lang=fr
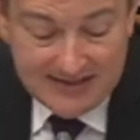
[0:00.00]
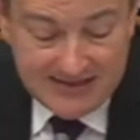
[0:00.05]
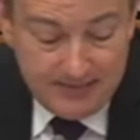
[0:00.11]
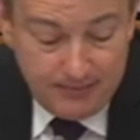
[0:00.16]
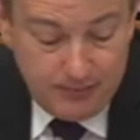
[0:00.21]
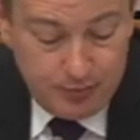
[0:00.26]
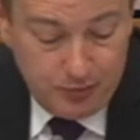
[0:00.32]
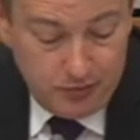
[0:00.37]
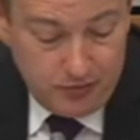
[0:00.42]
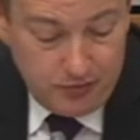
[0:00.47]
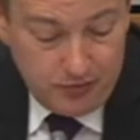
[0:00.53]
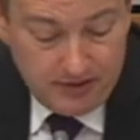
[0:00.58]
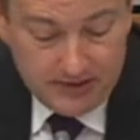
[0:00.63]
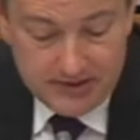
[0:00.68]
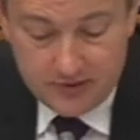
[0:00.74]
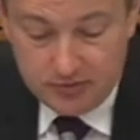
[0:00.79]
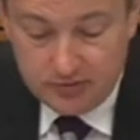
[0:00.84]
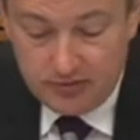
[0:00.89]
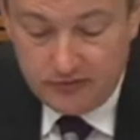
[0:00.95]
assez peu de
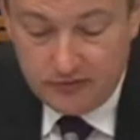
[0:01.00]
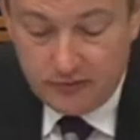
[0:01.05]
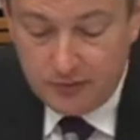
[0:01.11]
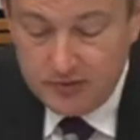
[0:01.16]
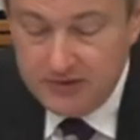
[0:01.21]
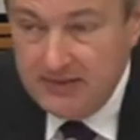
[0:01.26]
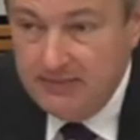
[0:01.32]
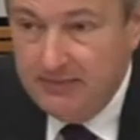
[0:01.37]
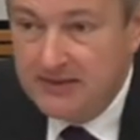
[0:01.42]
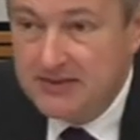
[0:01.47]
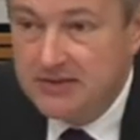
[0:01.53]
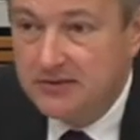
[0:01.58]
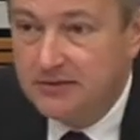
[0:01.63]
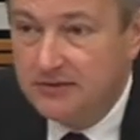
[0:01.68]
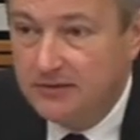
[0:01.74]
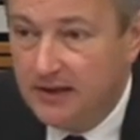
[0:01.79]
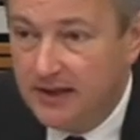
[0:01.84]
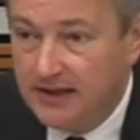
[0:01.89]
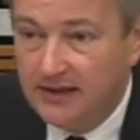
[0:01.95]
questions à vous poser parce
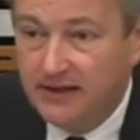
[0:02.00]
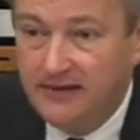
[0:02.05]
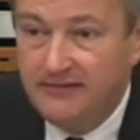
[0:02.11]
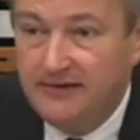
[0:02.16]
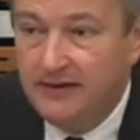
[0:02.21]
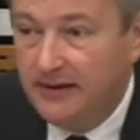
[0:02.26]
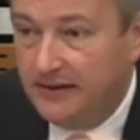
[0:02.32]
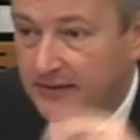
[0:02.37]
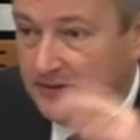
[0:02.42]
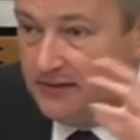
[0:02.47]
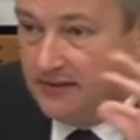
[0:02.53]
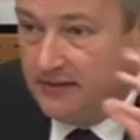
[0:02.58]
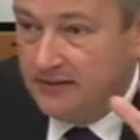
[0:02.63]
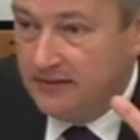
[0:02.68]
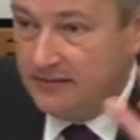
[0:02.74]
que, à travers